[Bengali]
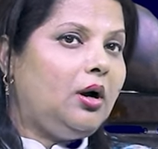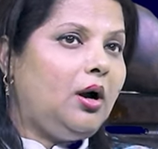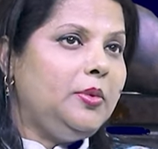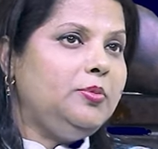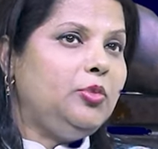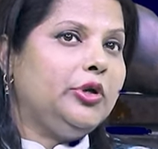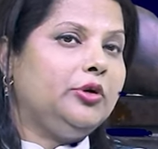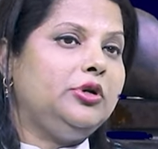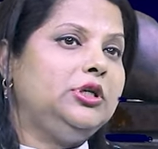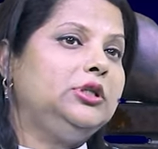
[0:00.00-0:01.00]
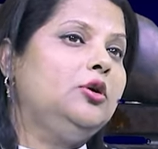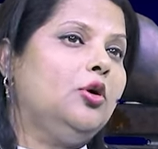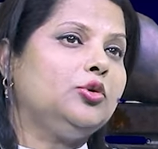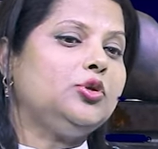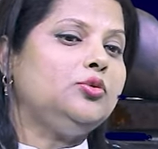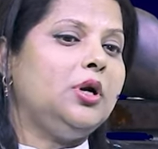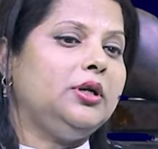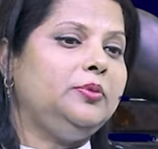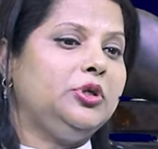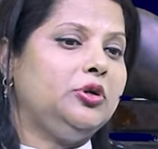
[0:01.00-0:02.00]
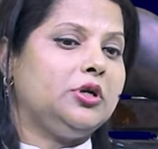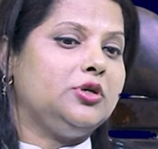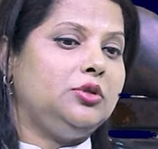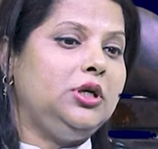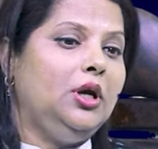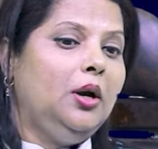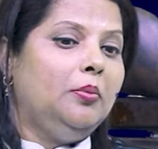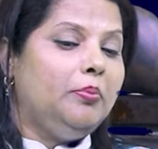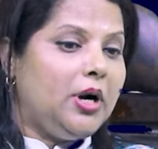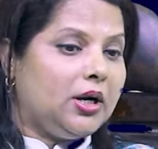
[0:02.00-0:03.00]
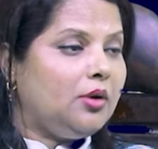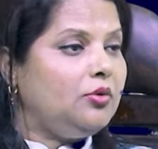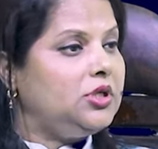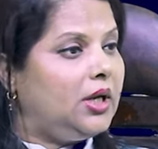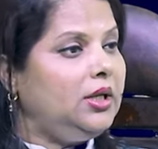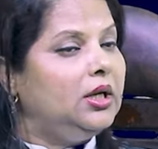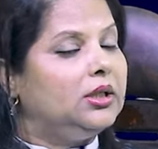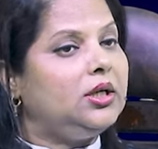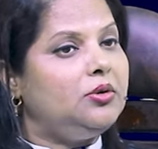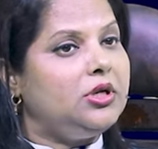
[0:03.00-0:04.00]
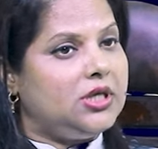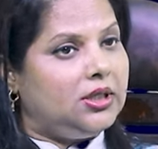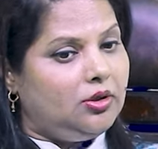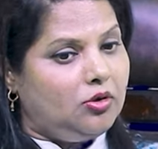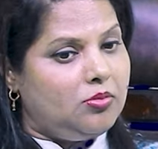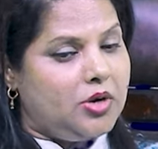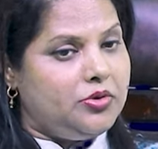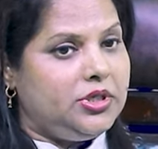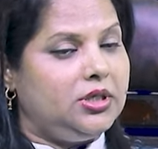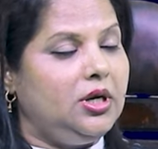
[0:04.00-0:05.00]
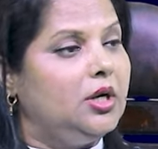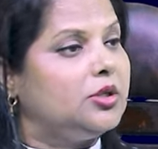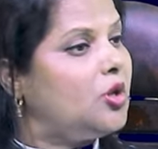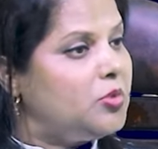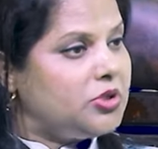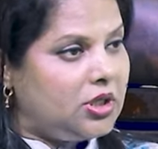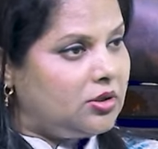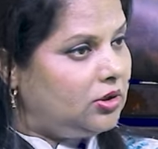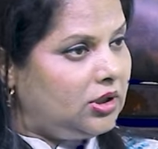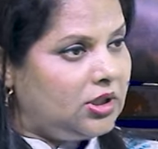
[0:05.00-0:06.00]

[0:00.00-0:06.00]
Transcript: আমি মনে করি যে গণশুনানির বিষয়টা যদি বাড়ানো যায় তাহলে সাধারণ মানুষের সমস্যার কথাটা